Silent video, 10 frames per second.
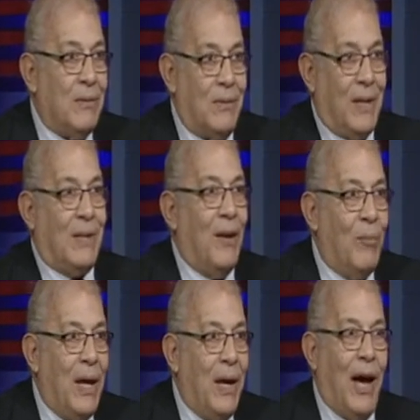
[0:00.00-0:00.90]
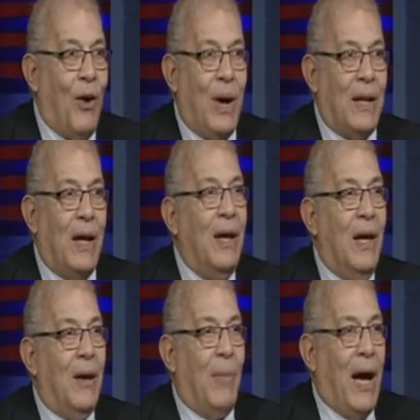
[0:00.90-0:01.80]
كتنميه احواجنا
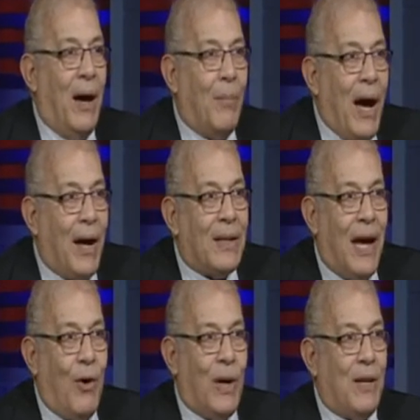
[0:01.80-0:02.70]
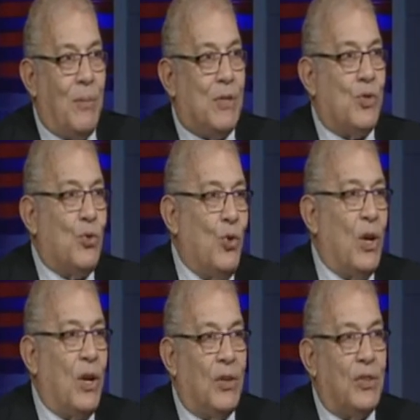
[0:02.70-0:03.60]
مع بعض احواجنا بالزوج
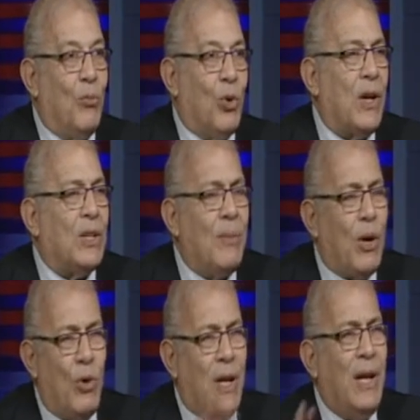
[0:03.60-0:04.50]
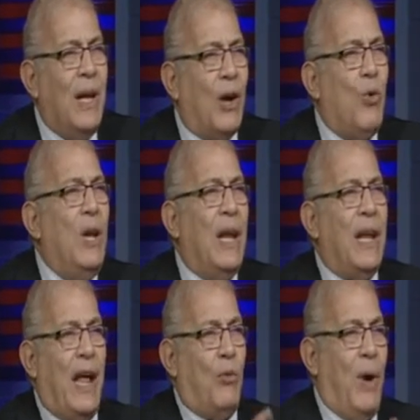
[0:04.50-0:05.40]
الخطيب والخطيبه كل كل
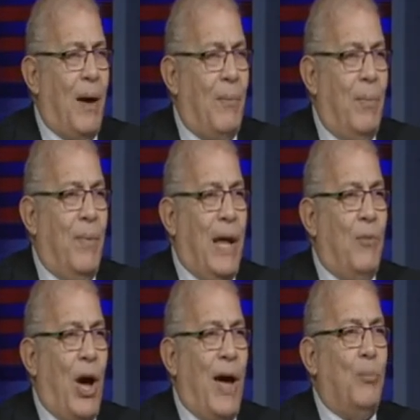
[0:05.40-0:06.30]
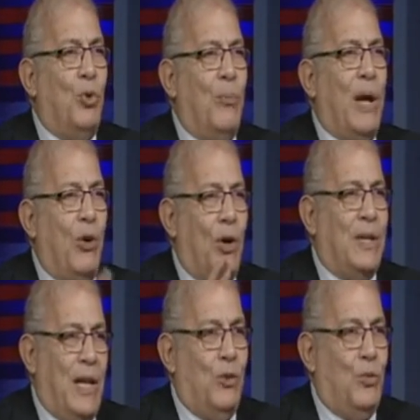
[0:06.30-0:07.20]
الانواع بانواعها بدون ما نقعد نعيد